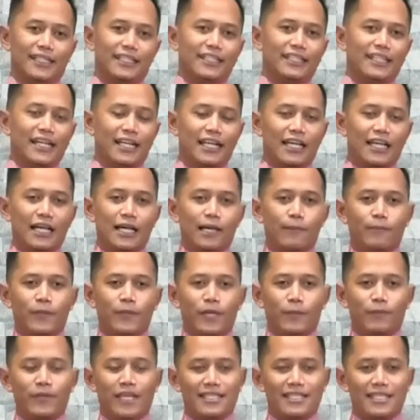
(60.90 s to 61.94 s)
di dalam
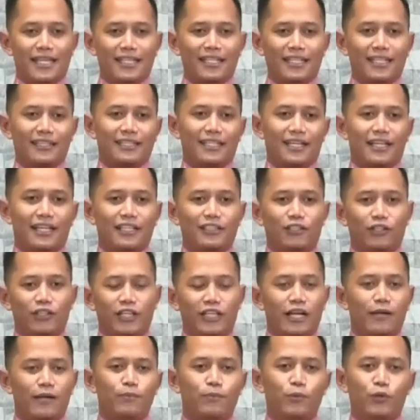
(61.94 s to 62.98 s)
kebiasaan kita atau di
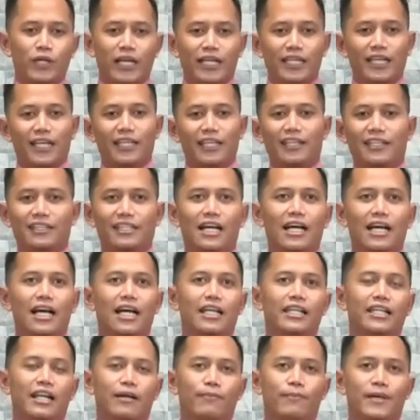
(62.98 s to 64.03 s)
dalam budaya kita,
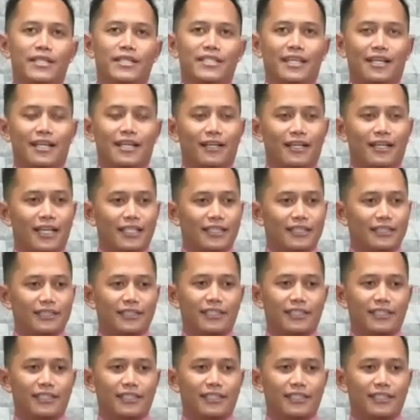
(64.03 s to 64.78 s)
di dalam masyarakat